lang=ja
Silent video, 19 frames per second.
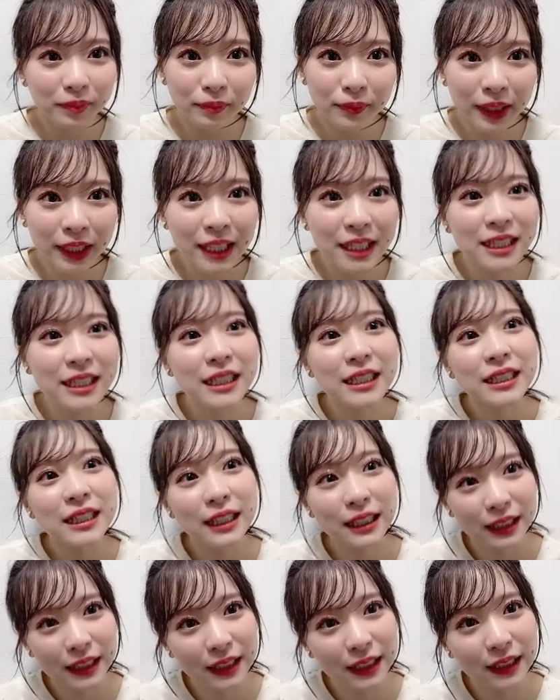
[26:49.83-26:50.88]
マネージャー
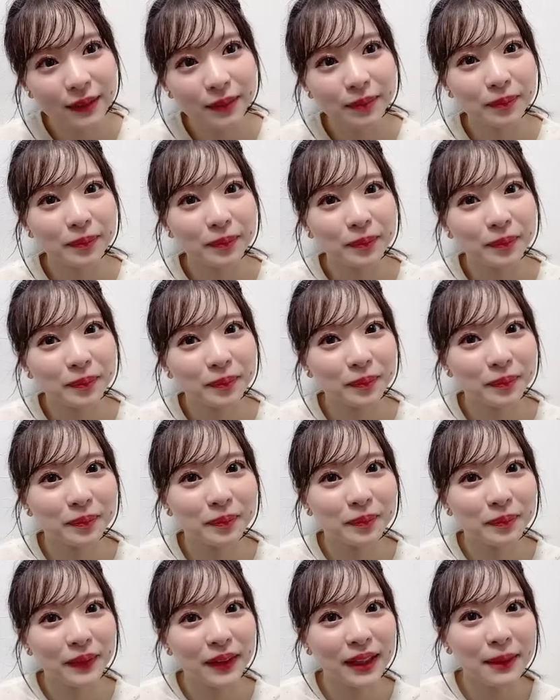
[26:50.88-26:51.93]
さんに
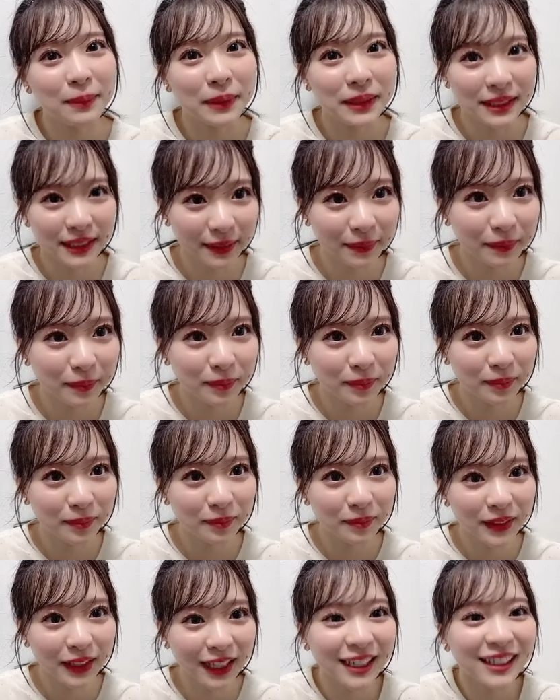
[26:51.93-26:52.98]
言いました
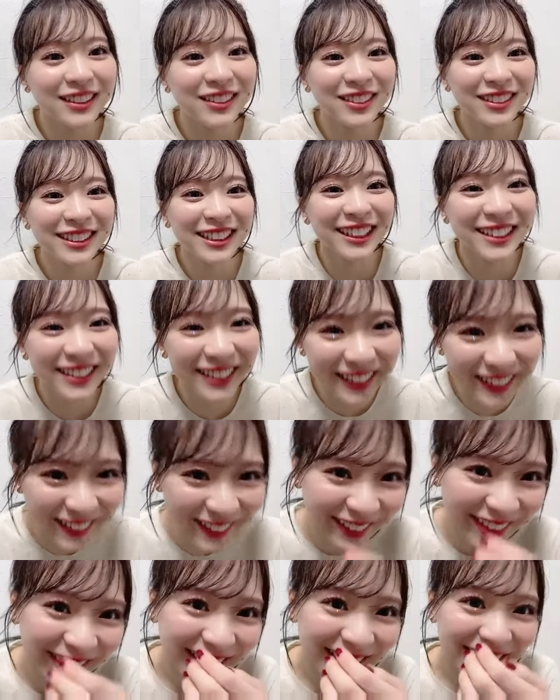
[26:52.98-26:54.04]
あのちゃん
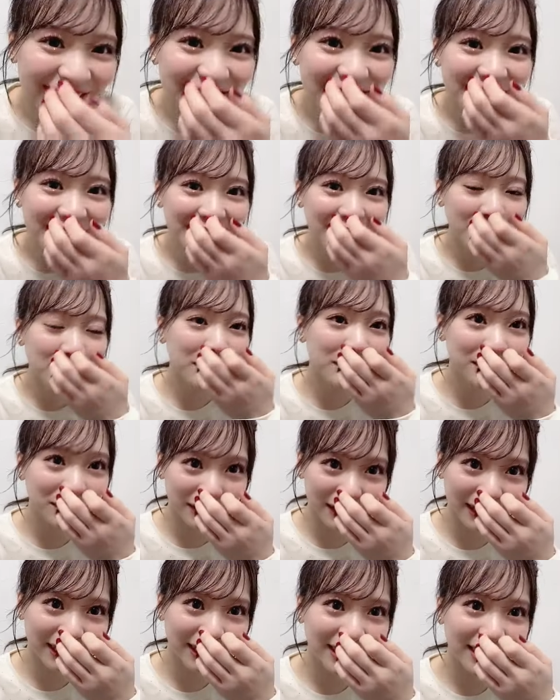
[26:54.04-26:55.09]
と「ありますよ
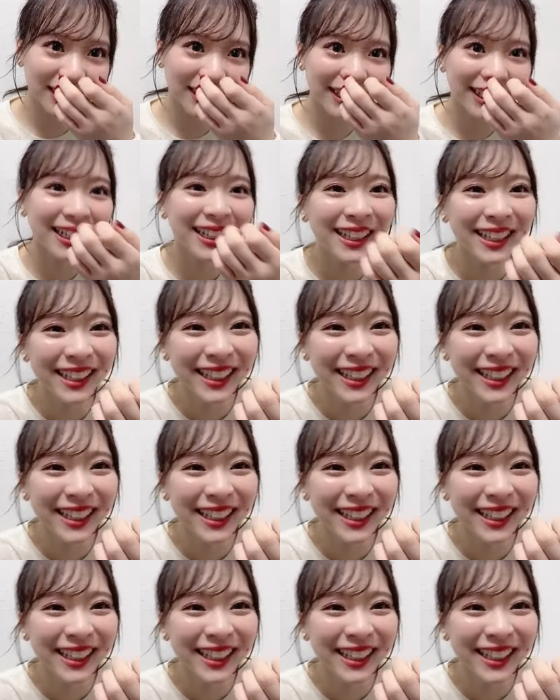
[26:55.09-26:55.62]
ね」って